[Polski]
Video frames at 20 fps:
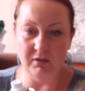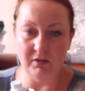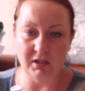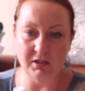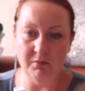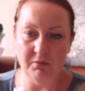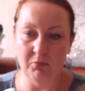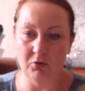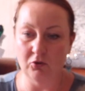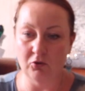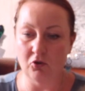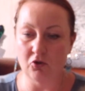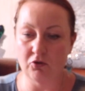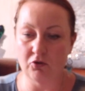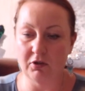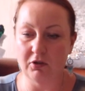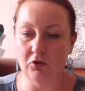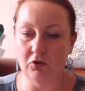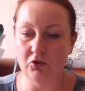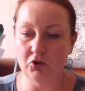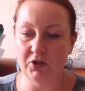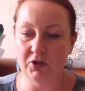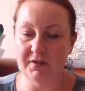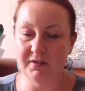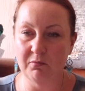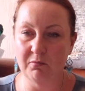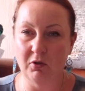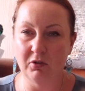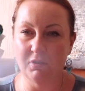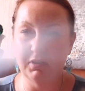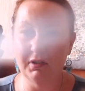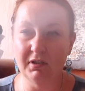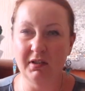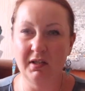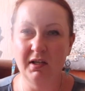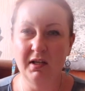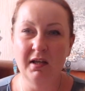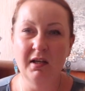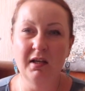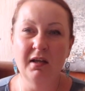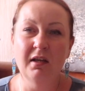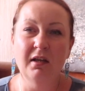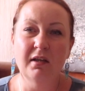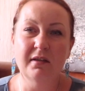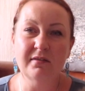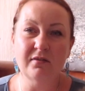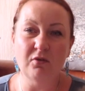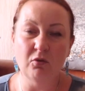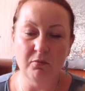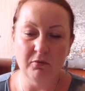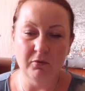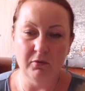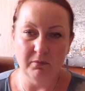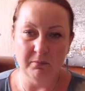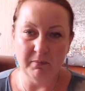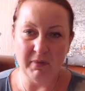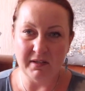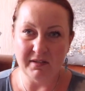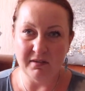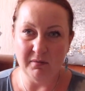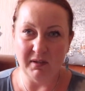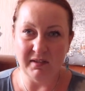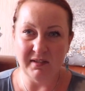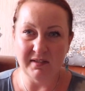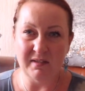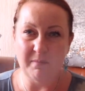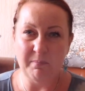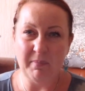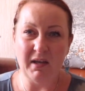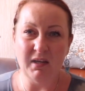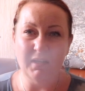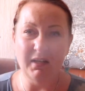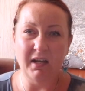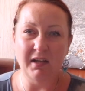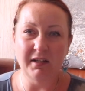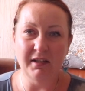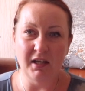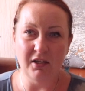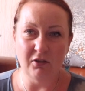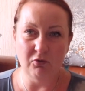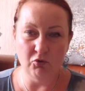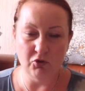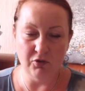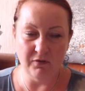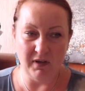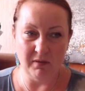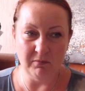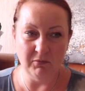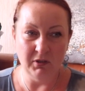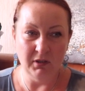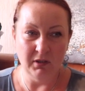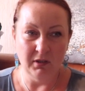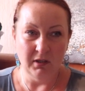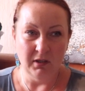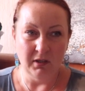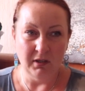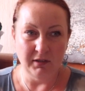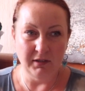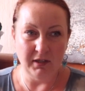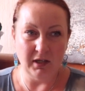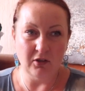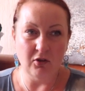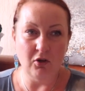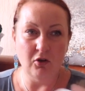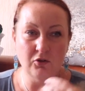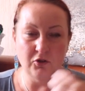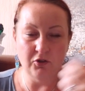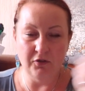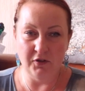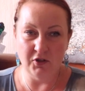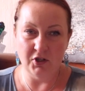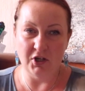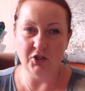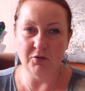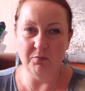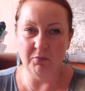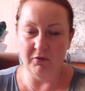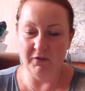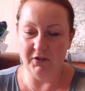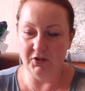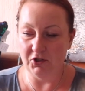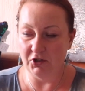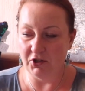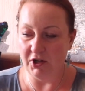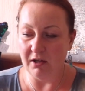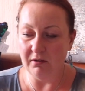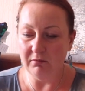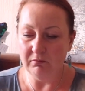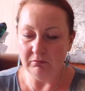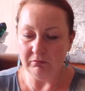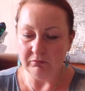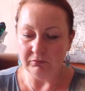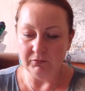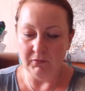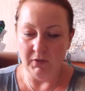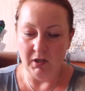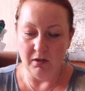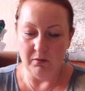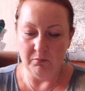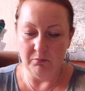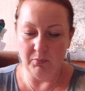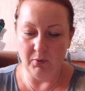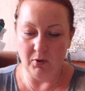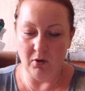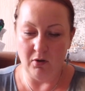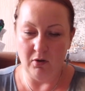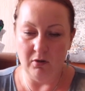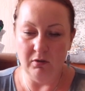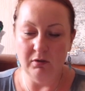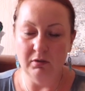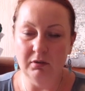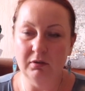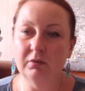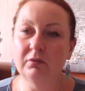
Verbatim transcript: tani, bo on kosztuje tylko 3 zł. Są bardzo ładne zapachy, ale ja ich używam jako odświeżaczy powietrza, bo